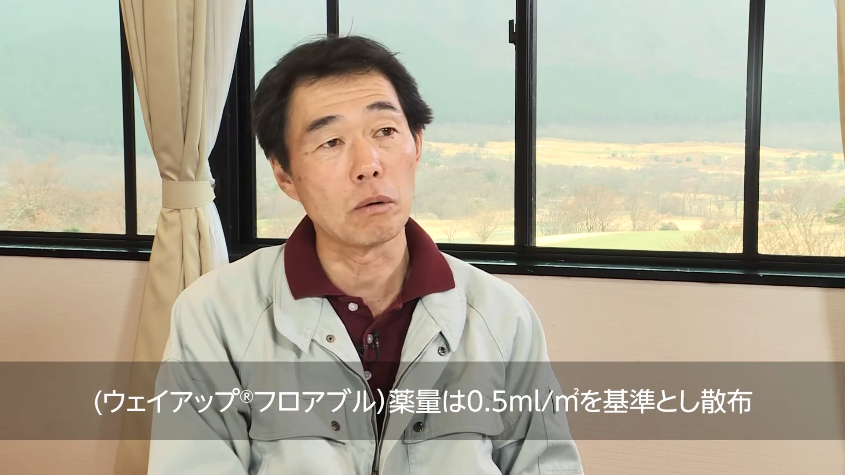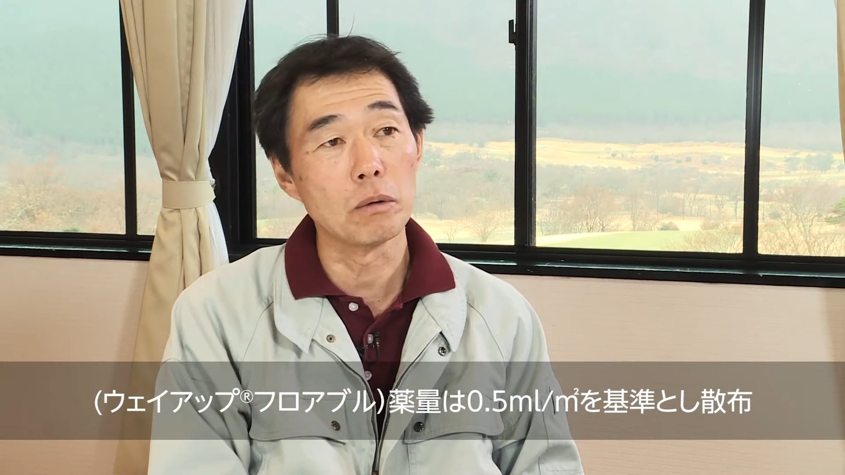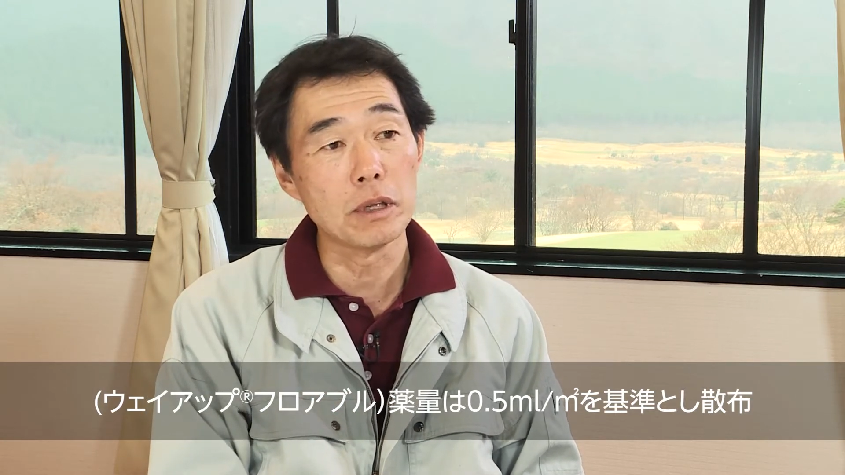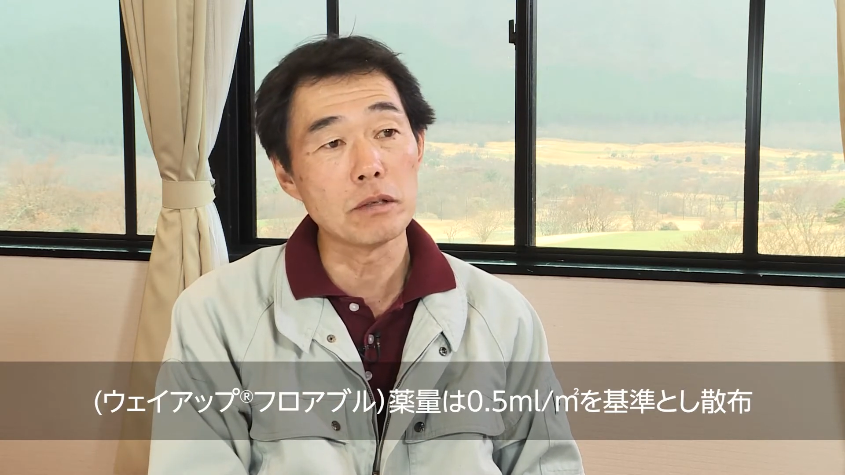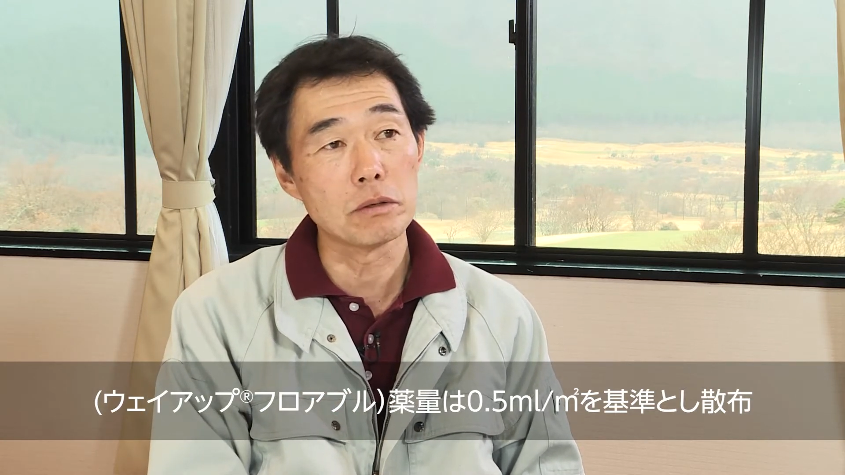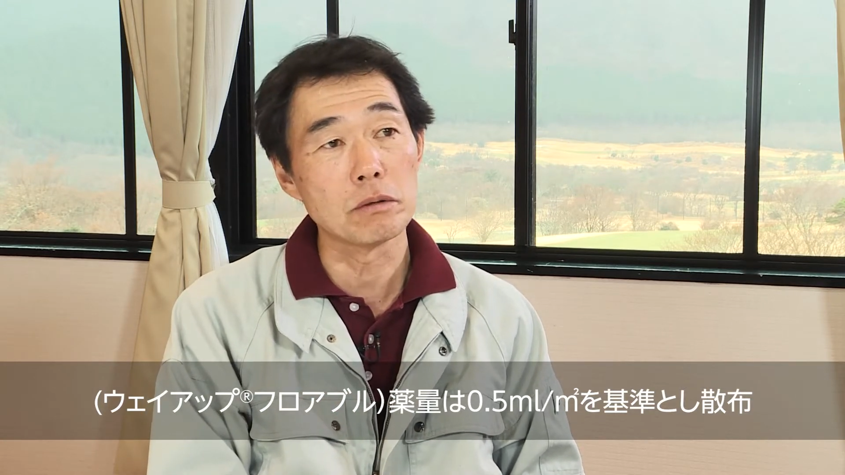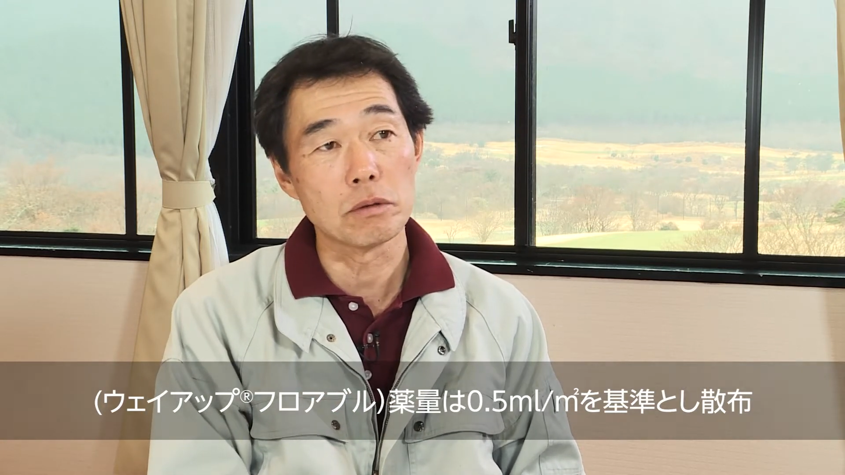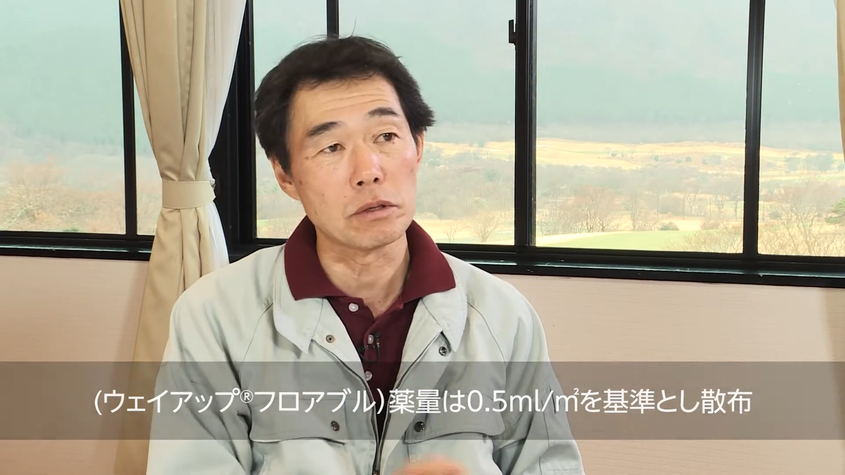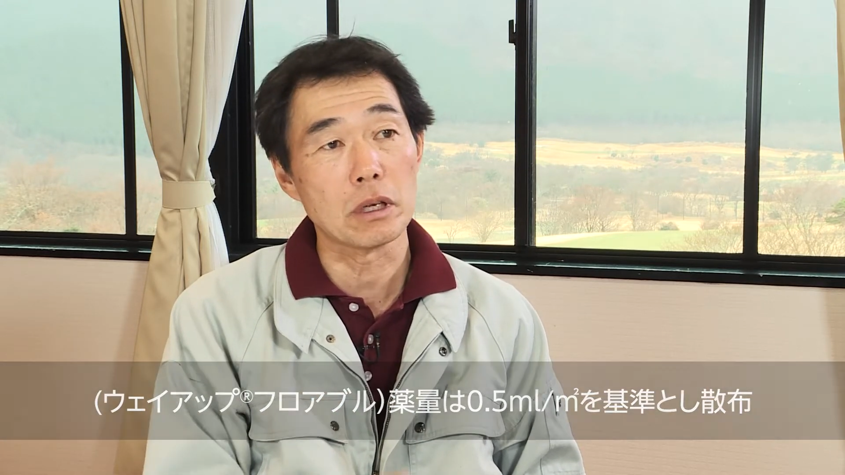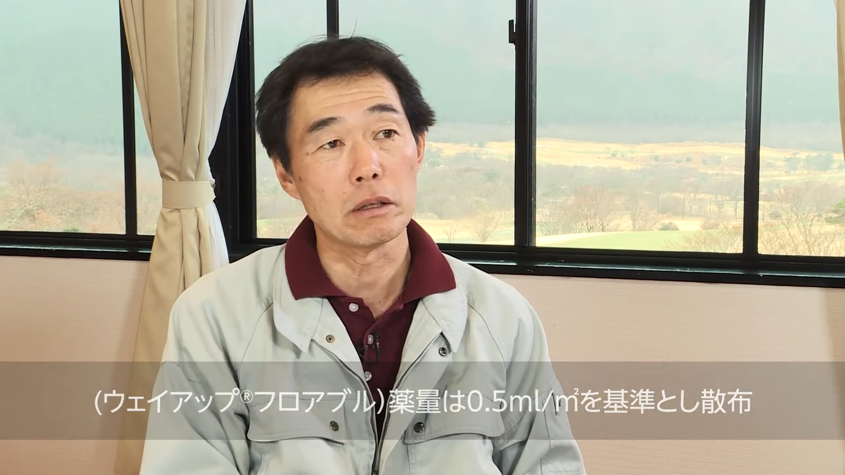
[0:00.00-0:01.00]
好でずっ
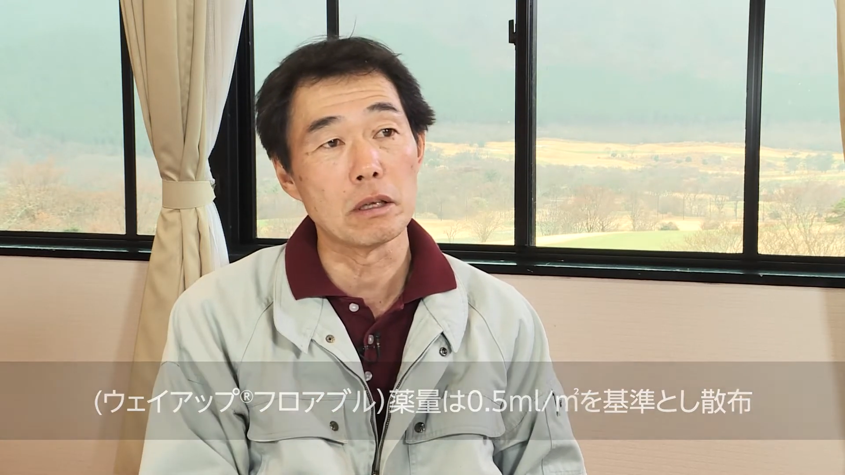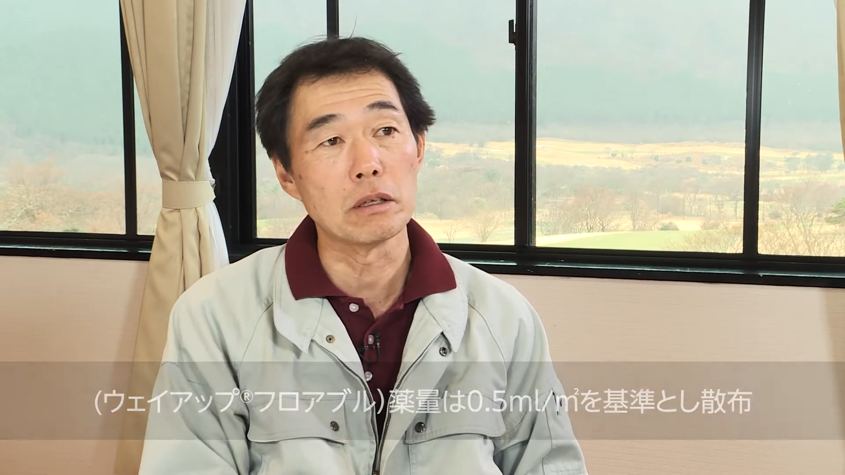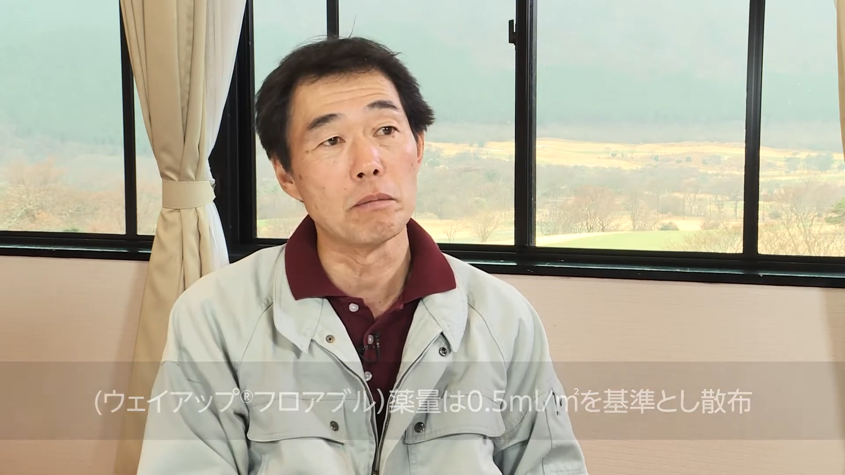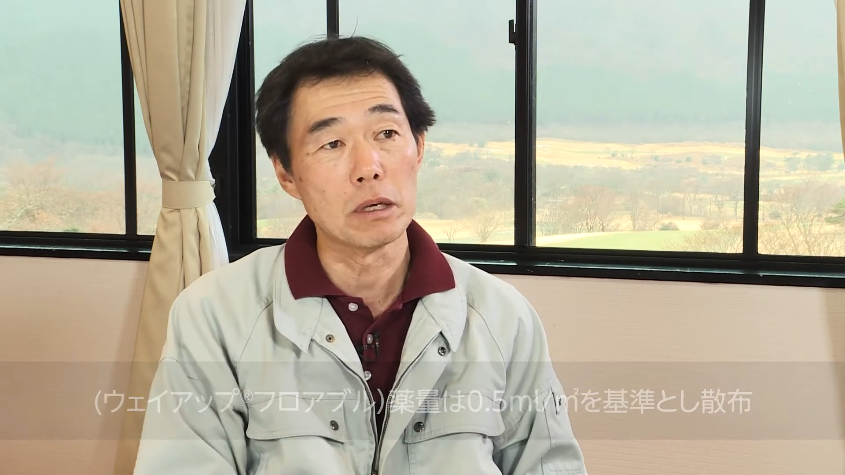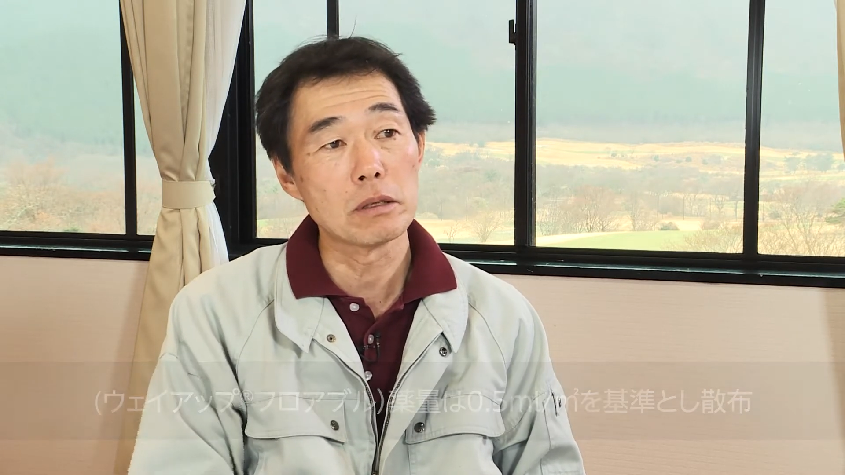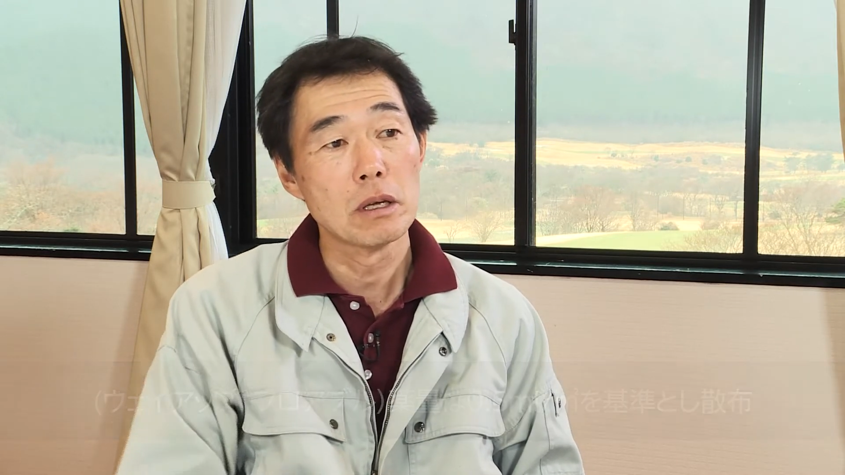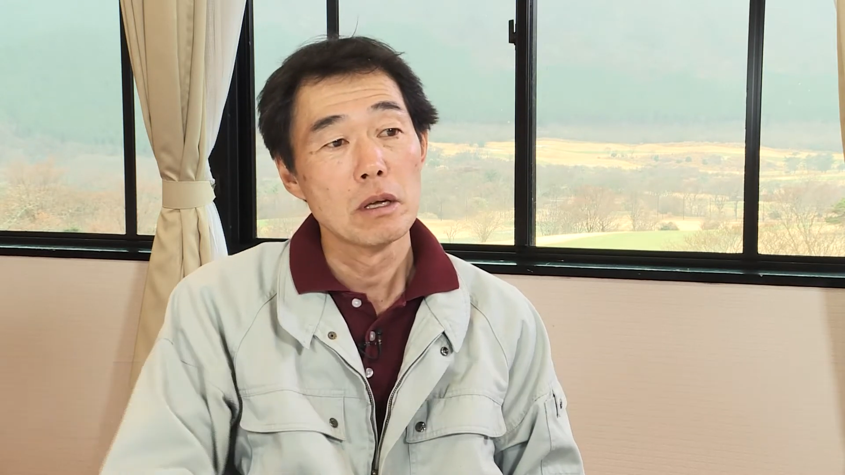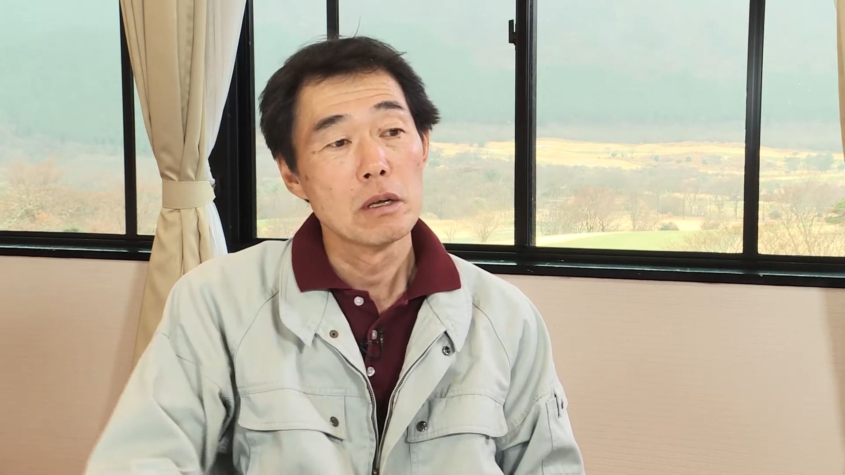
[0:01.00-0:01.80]
と使ってきてます。